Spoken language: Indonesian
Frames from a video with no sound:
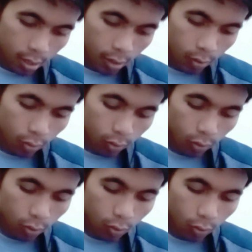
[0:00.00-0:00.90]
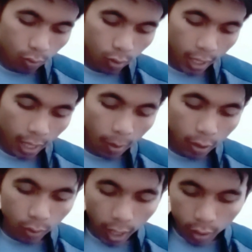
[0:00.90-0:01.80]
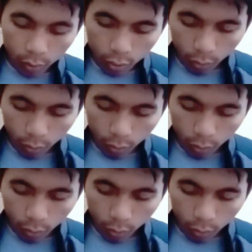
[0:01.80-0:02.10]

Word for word: Tuh, 7. Kita masukkan 7.